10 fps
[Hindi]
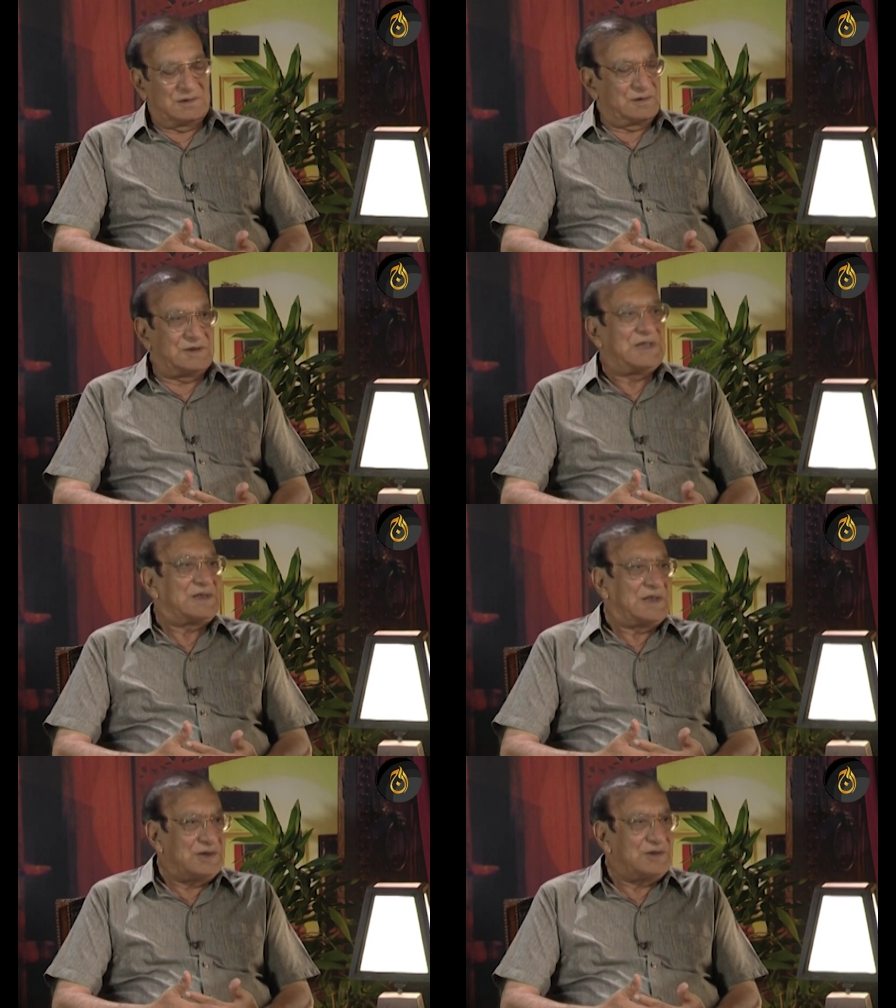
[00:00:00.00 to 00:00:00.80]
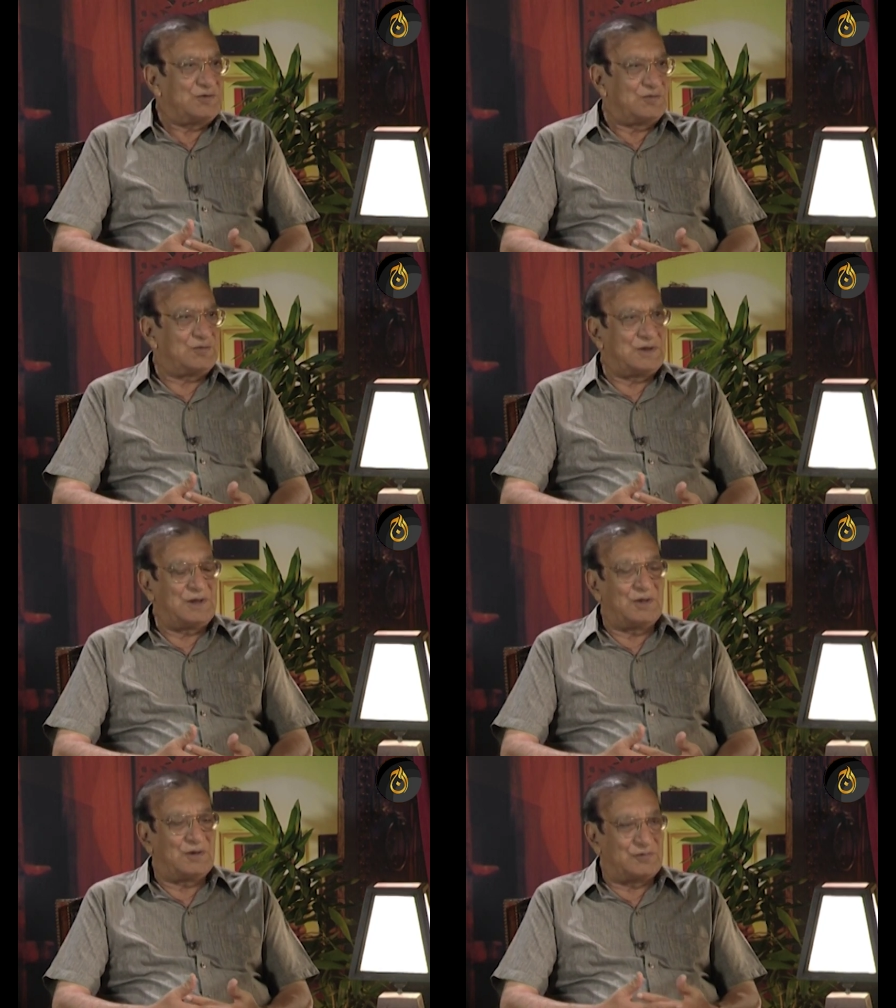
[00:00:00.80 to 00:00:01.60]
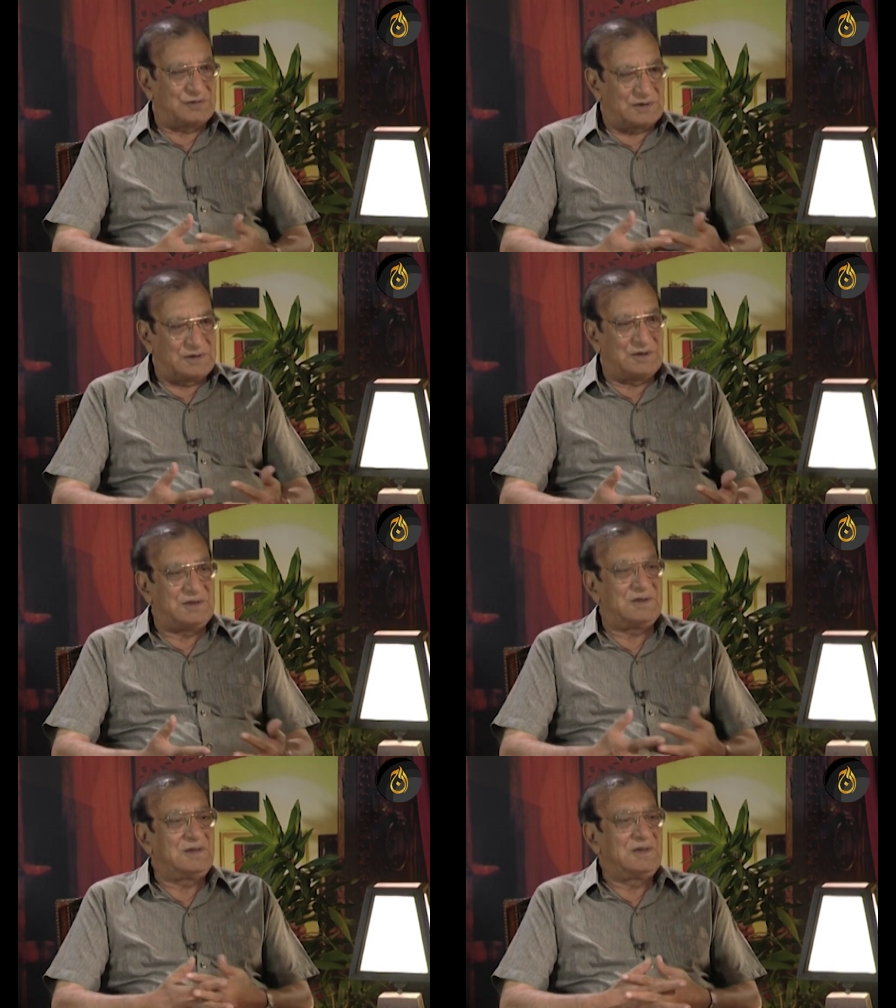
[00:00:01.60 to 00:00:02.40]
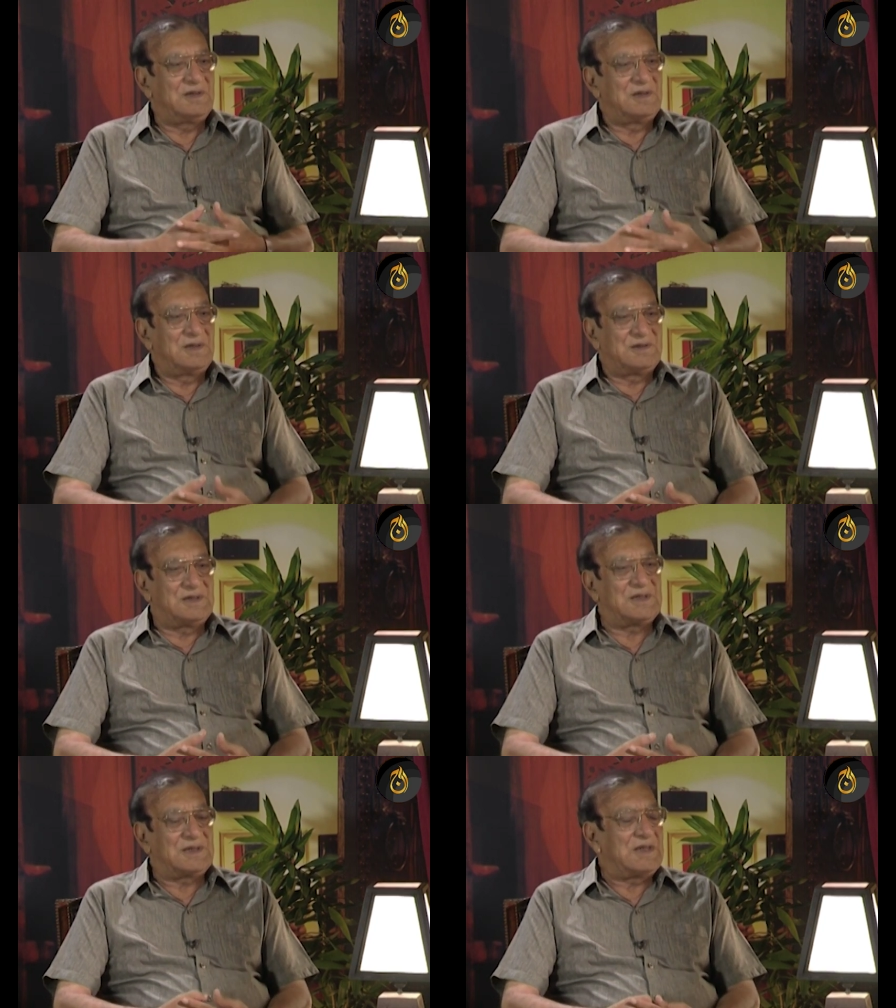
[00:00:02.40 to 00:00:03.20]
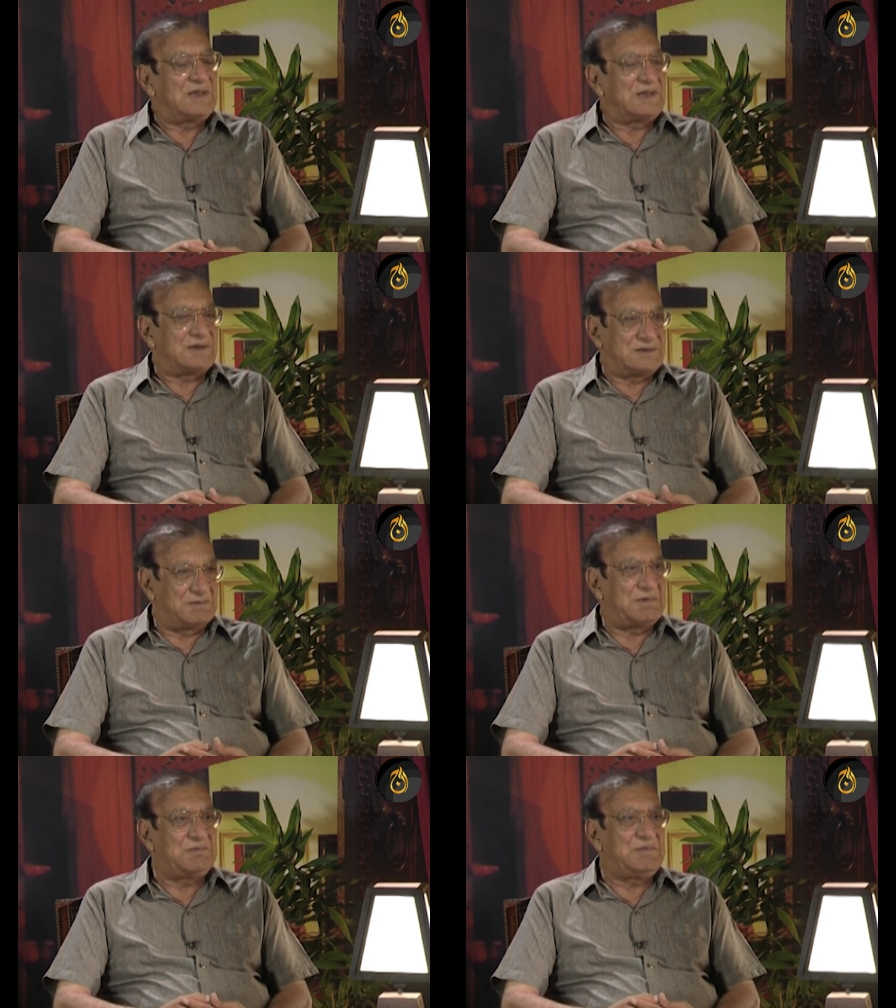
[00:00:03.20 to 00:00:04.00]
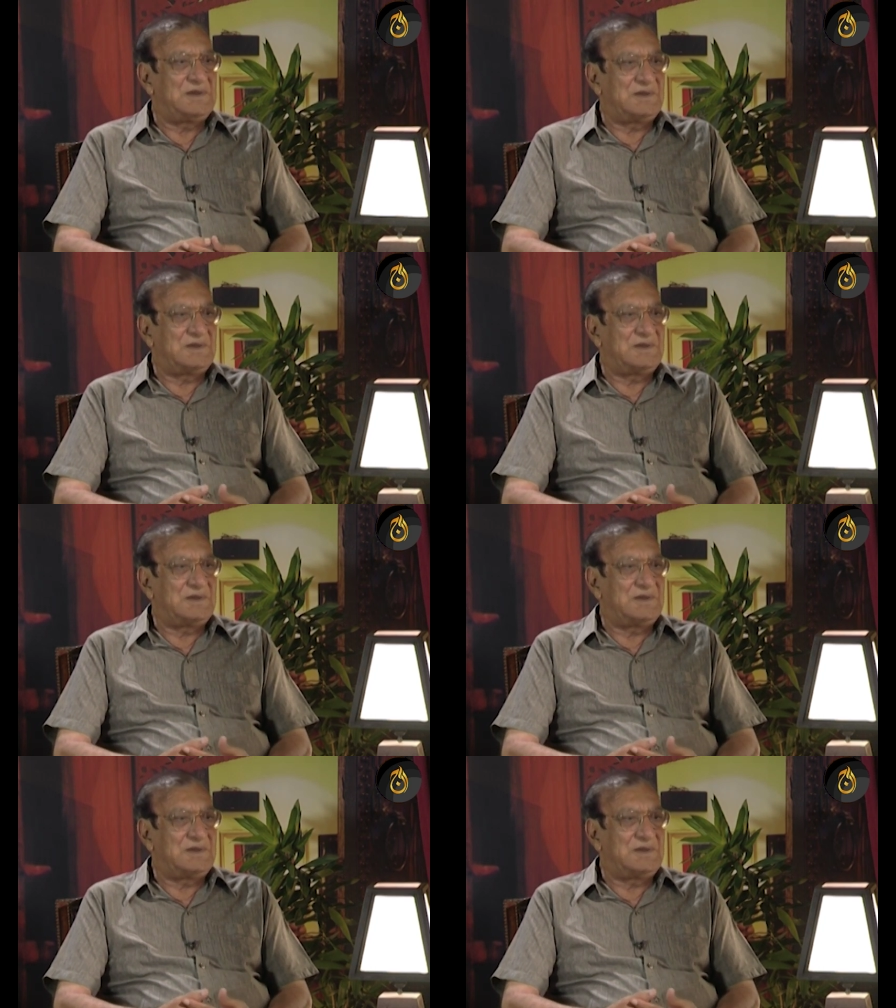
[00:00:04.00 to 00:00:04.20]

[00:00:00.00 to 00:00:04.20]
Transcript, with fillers: शेर कहने शुरू किया और उसकी शेर कहने का सबब भी